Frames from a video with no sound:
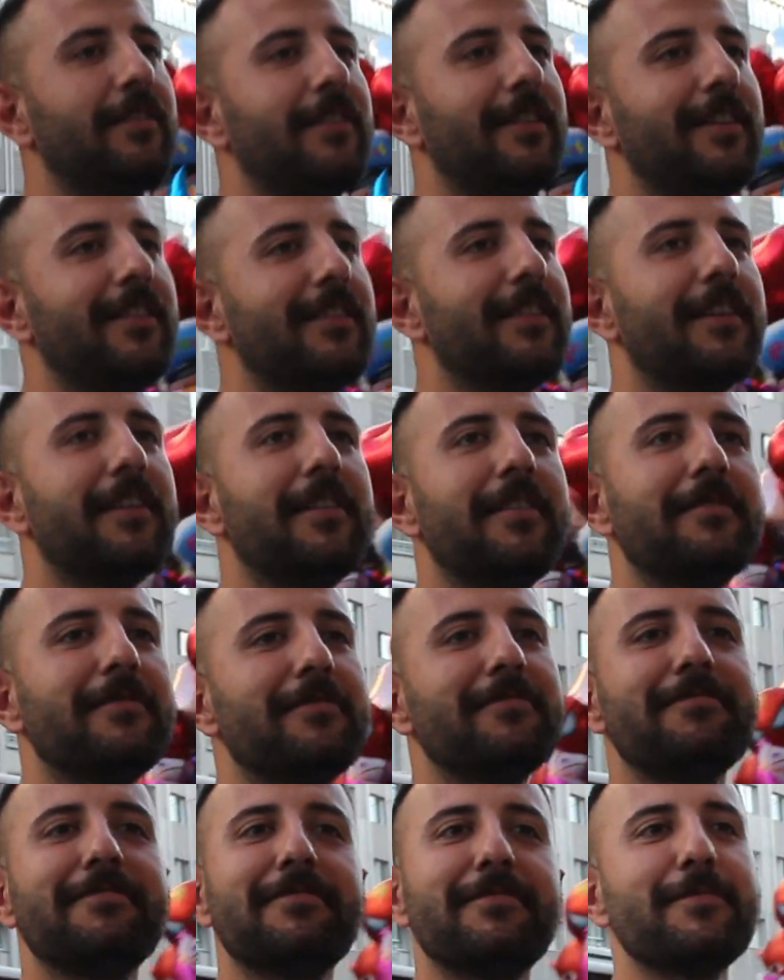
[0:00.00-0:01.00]
Valla
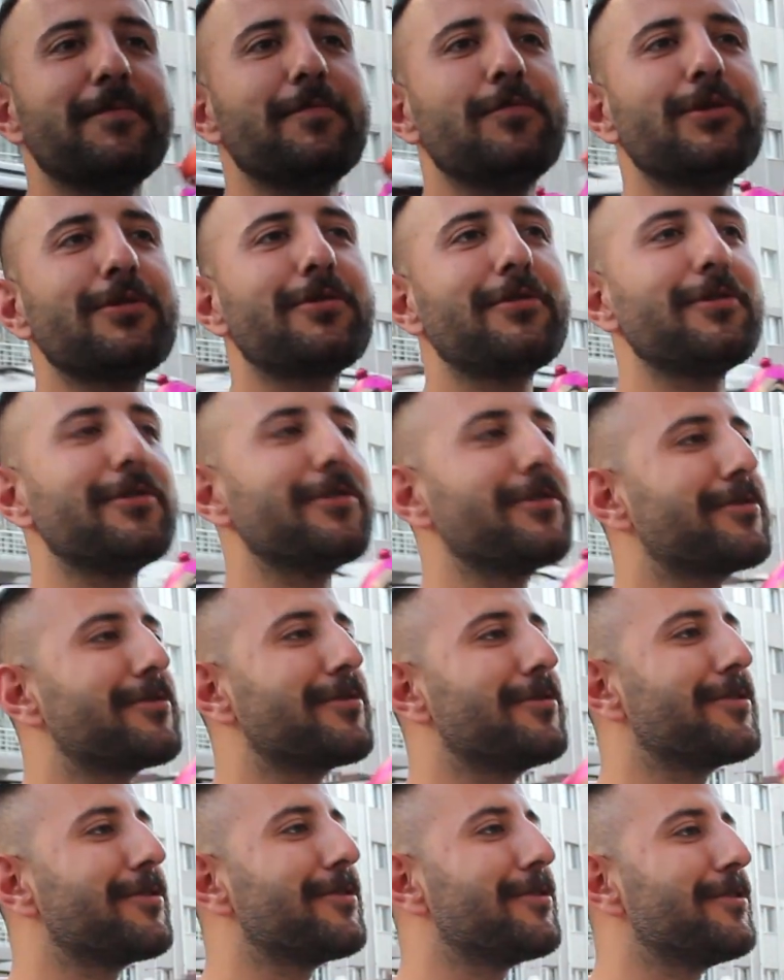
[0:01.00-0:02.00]

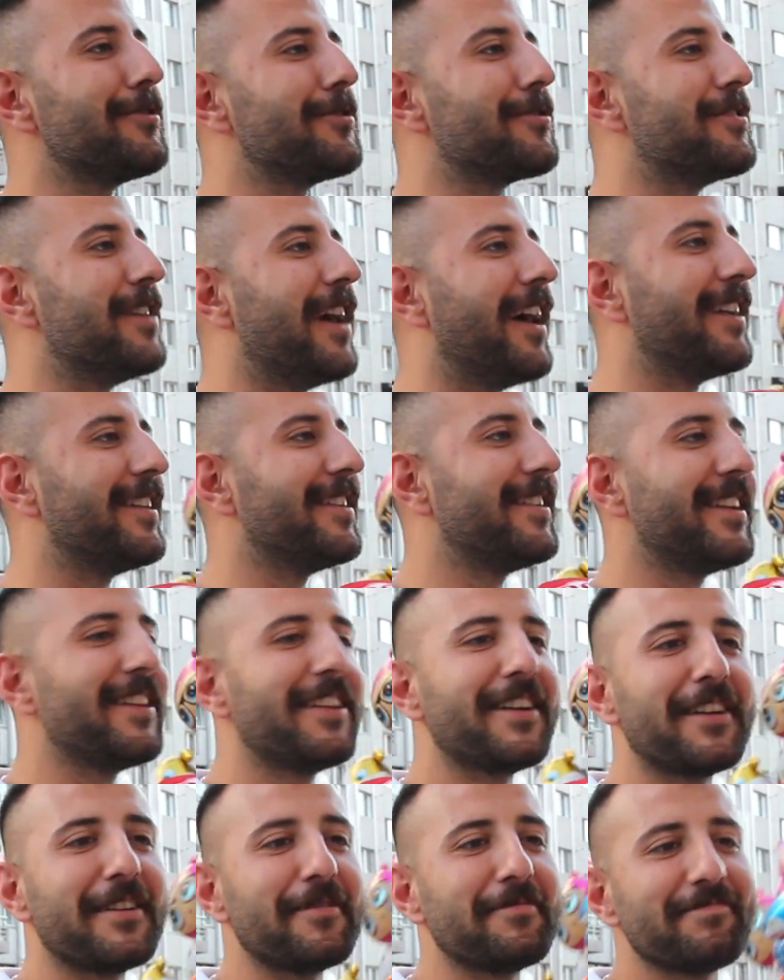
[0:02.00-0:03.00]
mutluyuz, gururluyuz yani ne
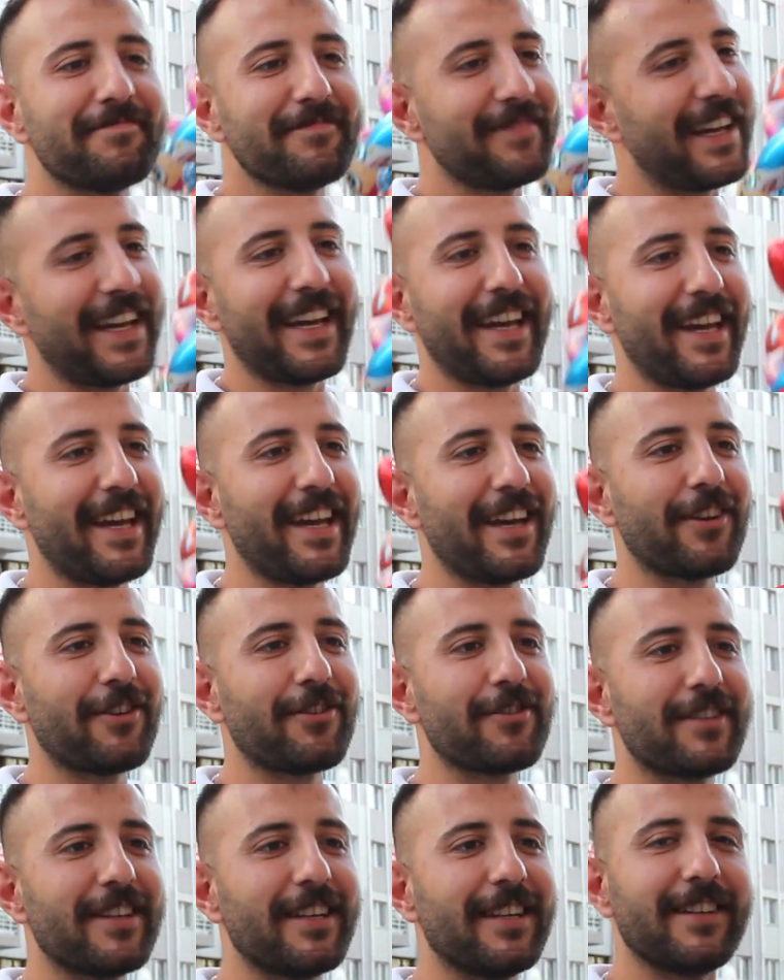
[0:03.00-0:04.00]
diyelim. En
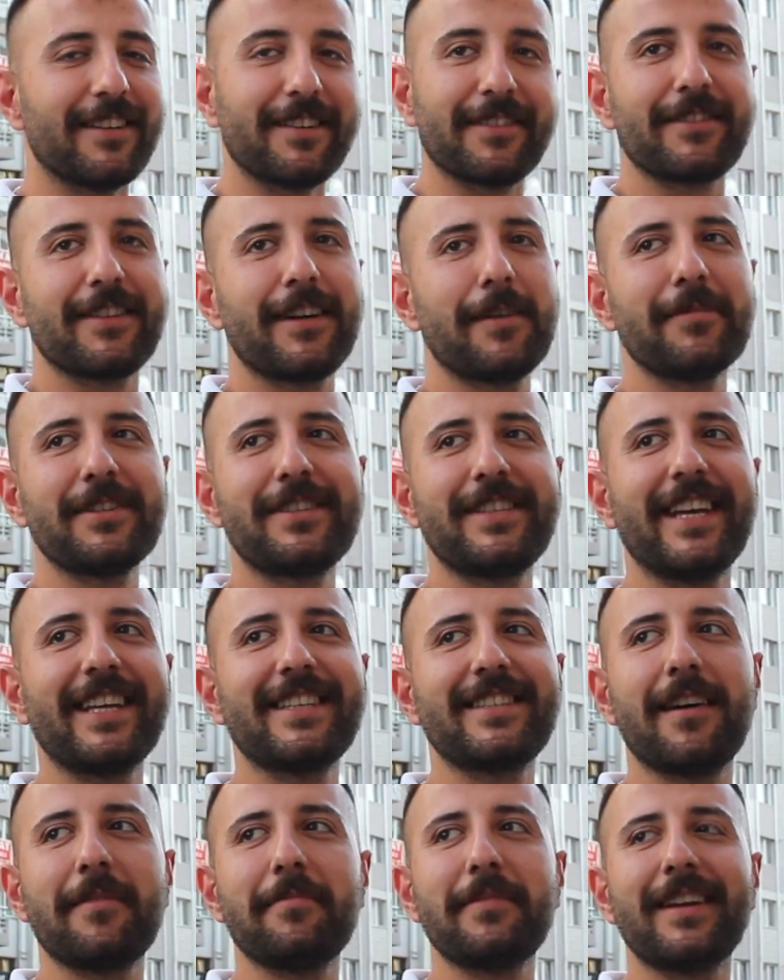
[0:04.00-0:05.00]
güzeli. Tabi
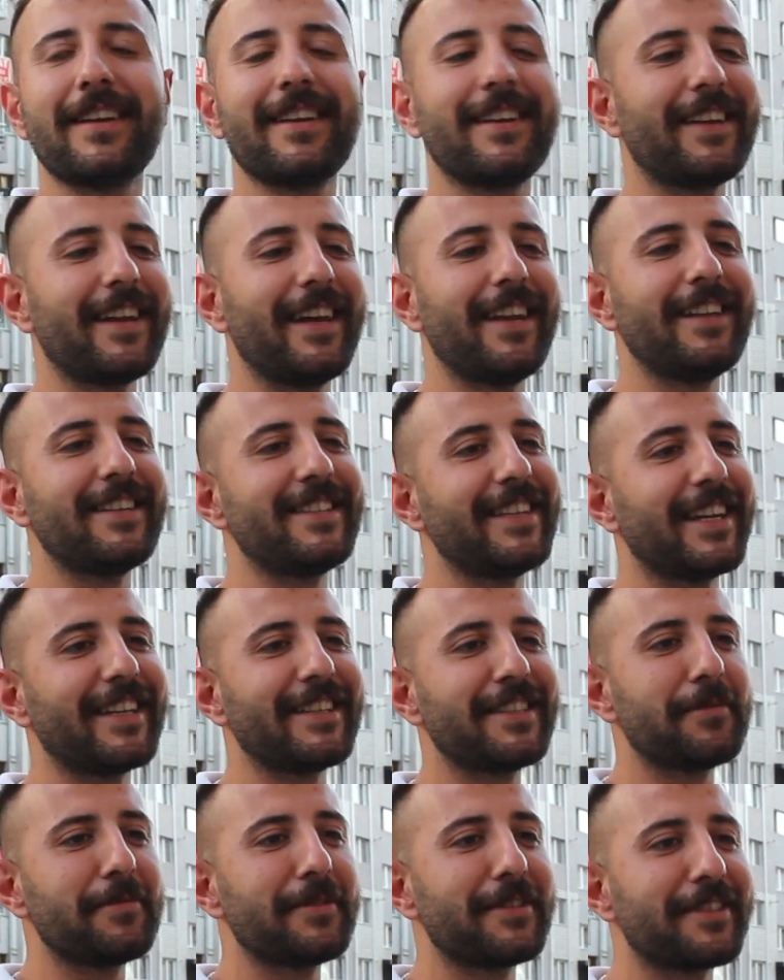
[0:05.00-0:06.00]
81 ilin
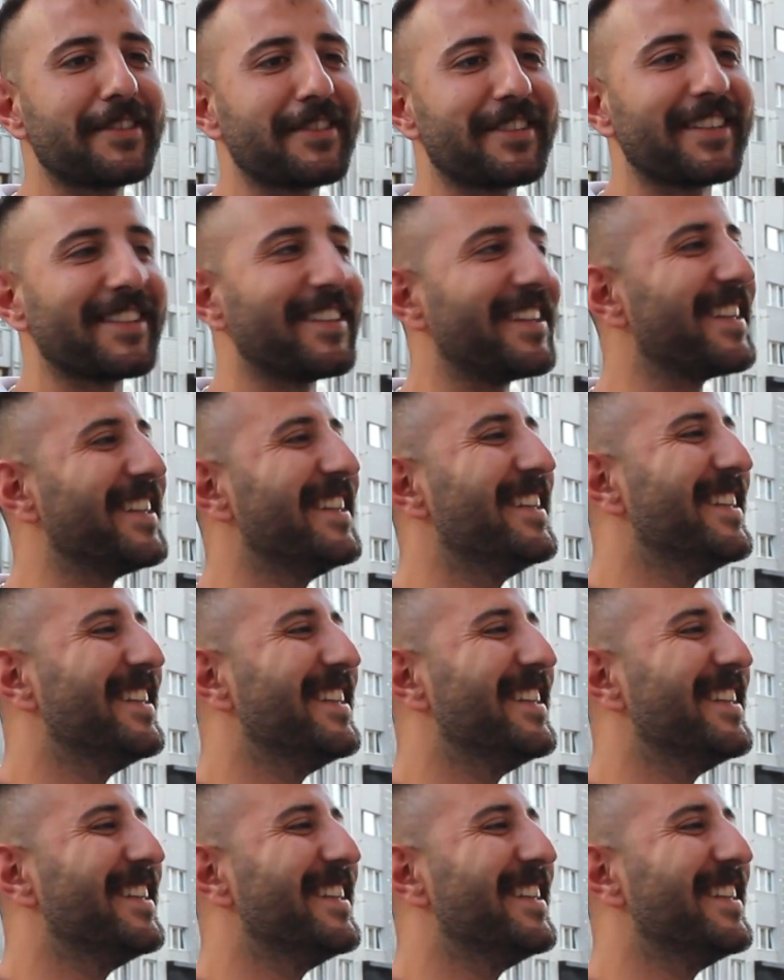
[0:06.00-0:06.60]
58'i biziz zaten.